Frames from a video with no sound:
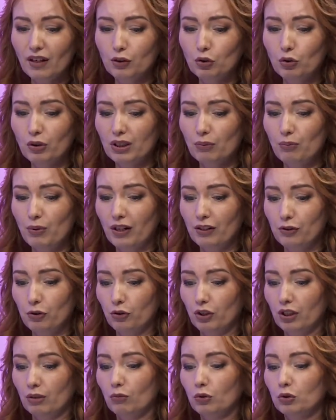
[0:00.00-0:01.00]
то это
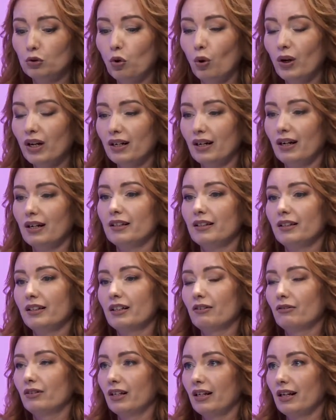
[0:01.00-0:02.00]
принесет ему только
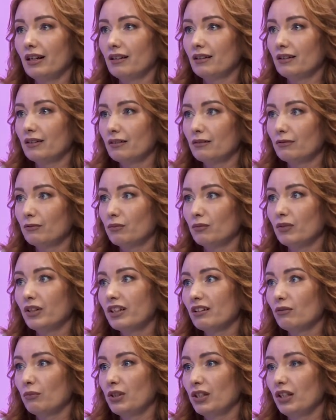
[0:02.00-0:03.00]
нервное, э,
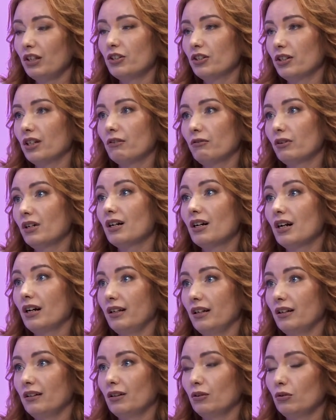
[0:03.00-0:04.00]
нервно-психическое
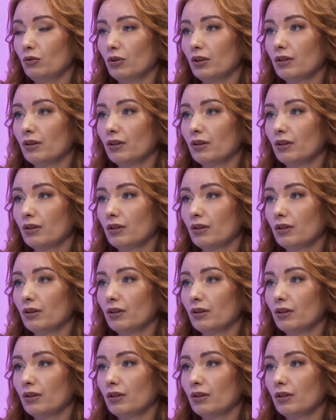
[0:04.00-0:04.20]
выгорание. То есть